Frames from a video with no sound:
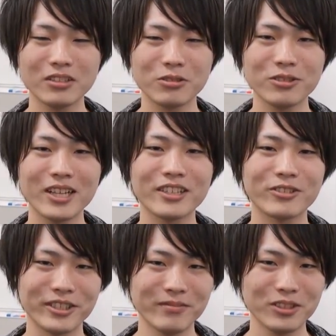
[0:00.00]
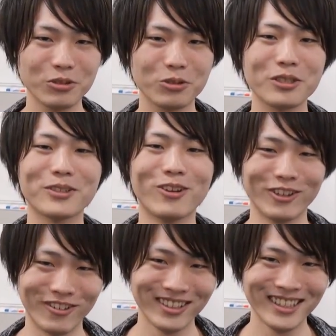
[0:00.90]
ちょっと普段よりちょっといいもの
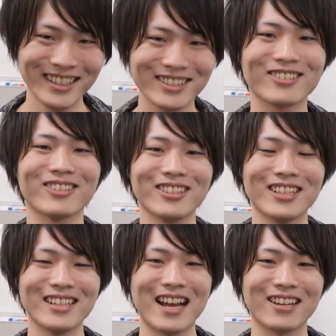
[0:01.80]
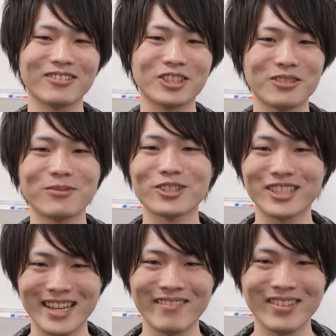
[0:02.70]
をちょっとあの注文し
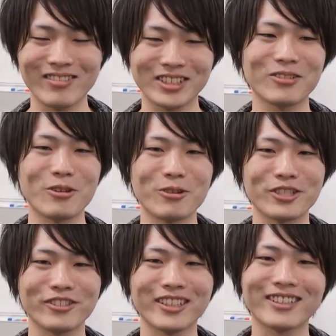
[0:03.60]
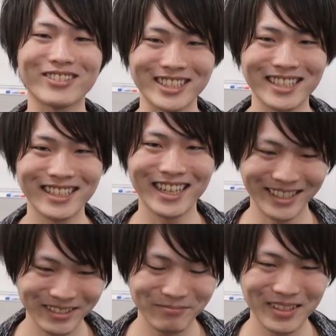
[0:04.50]
て、まあ、すごい美味しくいただきました。
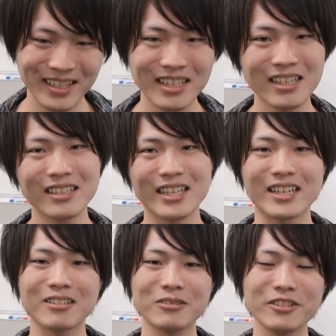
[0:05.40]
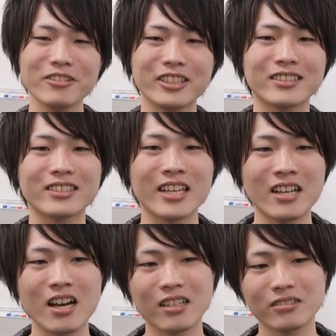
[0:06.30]
このようにですね、
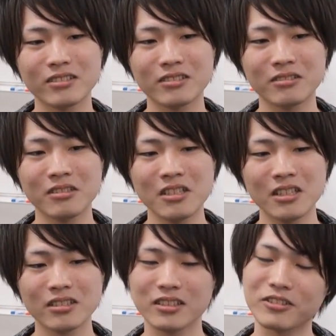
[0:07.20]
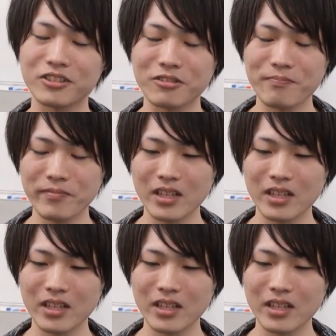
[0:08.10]
あのなんていうんでしょう。